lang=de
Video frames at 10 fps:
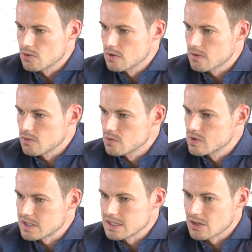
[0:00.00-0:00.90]
und, und
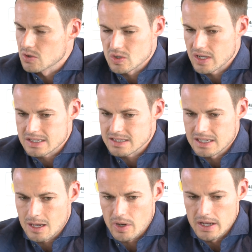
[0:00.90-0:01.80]
uns das auch zu Herzen
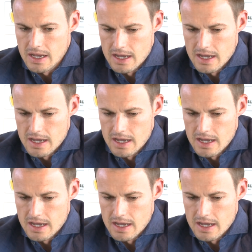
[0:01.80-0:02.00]
nehmen.